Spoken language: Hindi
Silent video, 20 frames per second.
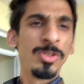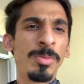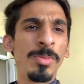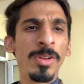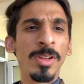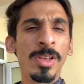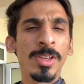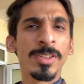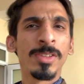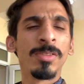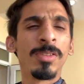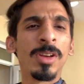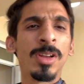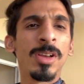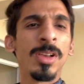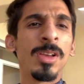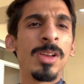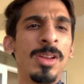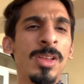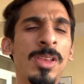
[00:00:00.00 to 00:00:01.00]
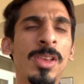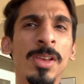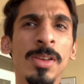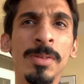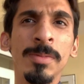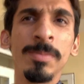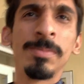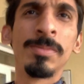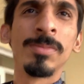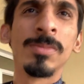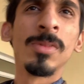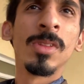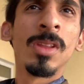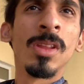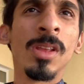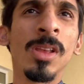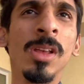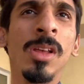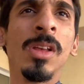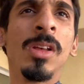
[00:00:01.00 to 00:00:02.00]
फिर भी रेस्ट वगैरह करके
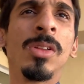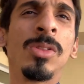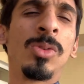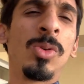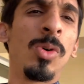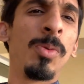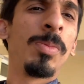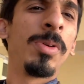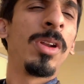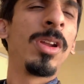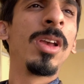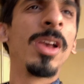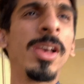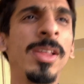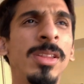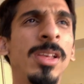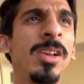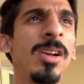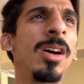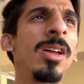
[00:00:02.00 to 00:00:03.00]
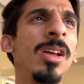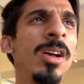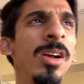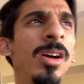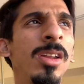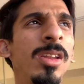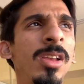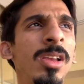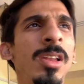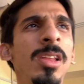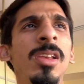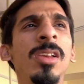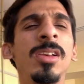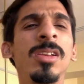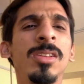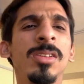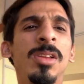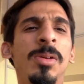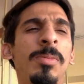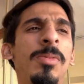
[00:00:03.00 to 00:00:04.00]
तो फिर गए थे खाना खाने के लिए
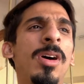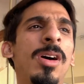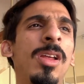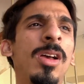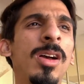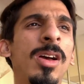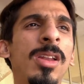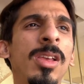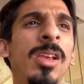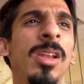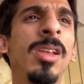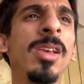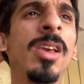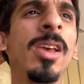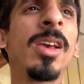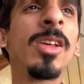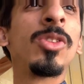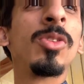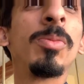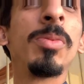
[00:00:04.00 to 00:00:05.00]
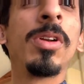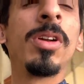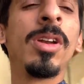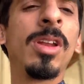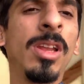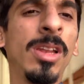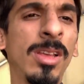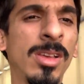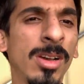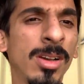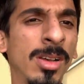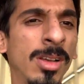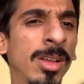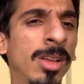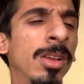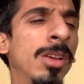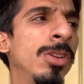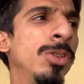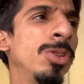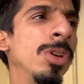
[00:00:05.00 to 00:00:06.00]
जब खाना खाने के लिए गए तो फिर डीन का
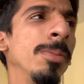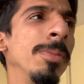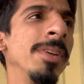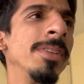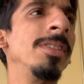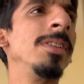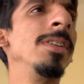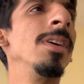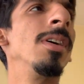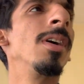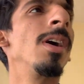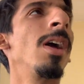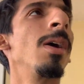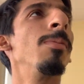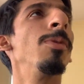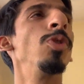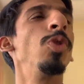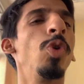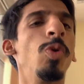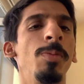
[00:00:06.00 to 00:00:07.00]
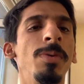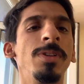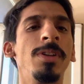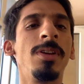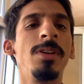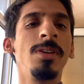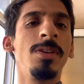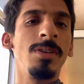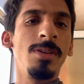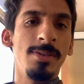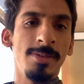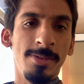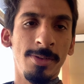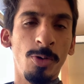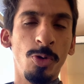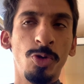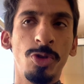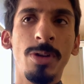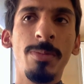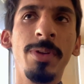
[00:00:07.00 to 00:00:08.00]
जब मैसेज आ गया कि मैं दो बजे
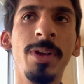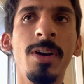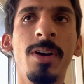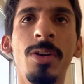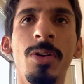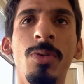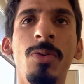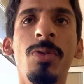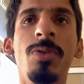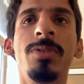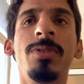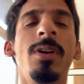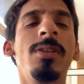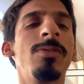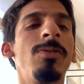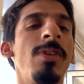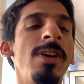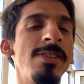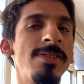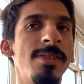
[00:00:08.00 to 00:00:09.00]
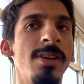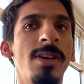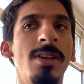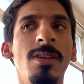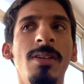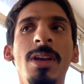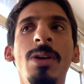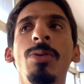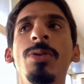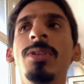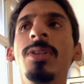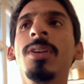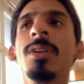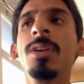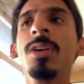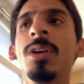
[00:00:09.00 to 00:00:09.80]
हॉस्टल में आ रही हूँ और साथ वाइस रेक्टर आए हुए थे